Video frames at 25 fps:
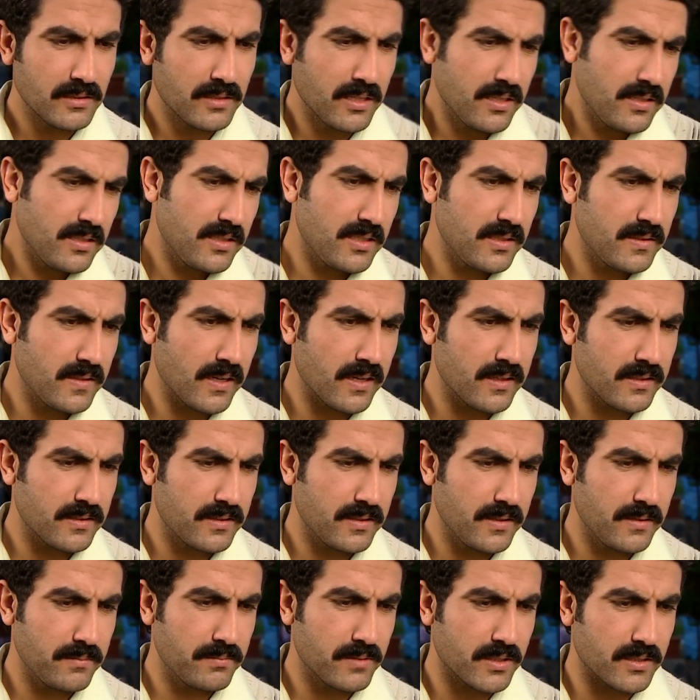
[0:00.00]
Dedi ki
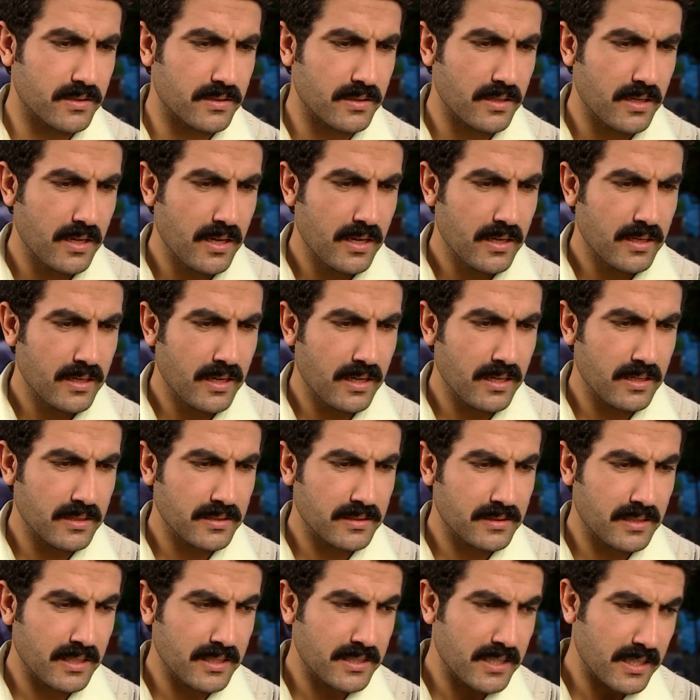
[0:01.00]
tanıdığımdır. Ya
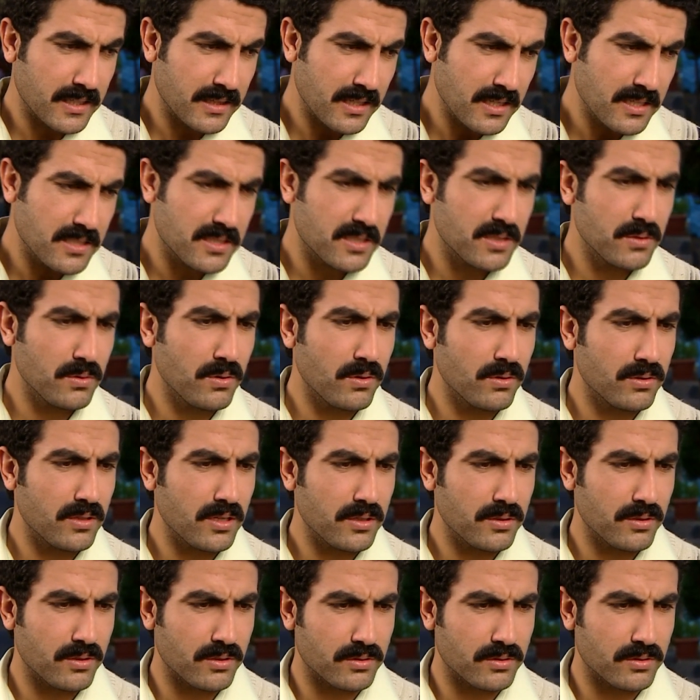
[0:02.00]
geçen de sizin orada